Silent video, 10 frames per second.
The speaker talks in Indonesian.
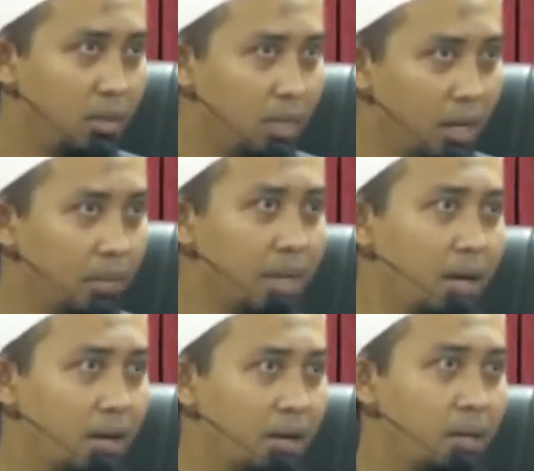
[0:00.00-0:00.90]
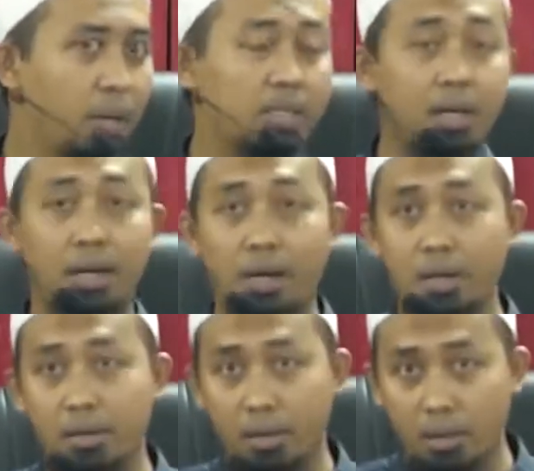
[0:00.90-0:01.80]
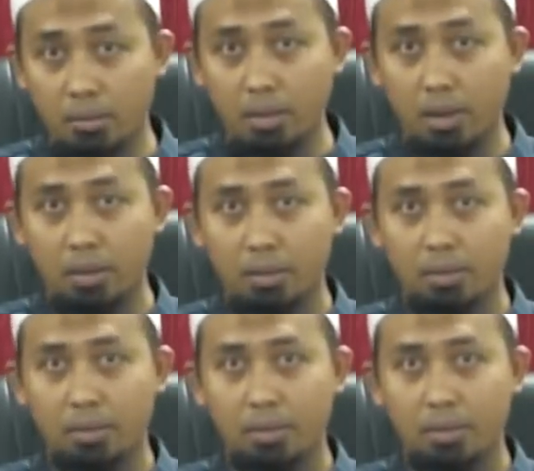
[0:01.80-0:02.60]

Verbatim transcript: di dalamnya dibacakan ayat-ayat Allah